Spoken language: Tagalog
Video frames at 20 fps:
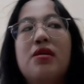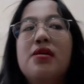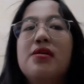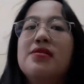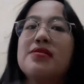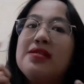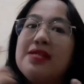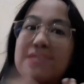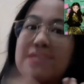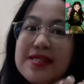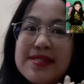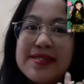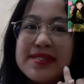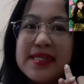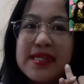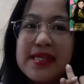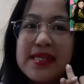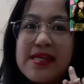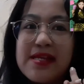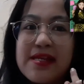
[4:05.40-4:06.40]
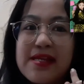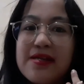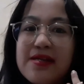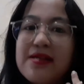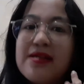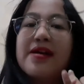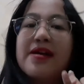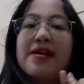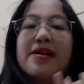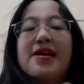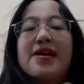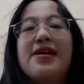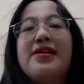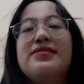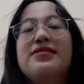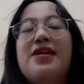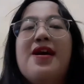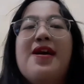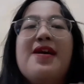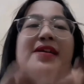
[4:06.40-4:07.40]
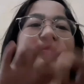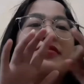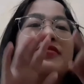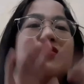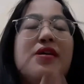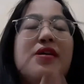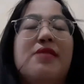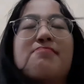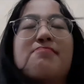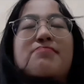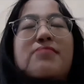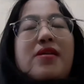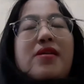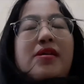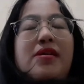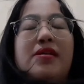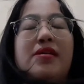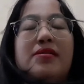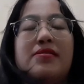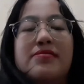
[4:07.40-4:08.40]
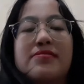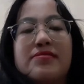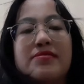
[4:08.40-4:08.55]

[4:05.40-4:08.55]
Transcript: ang ITZY, and ang, syempre,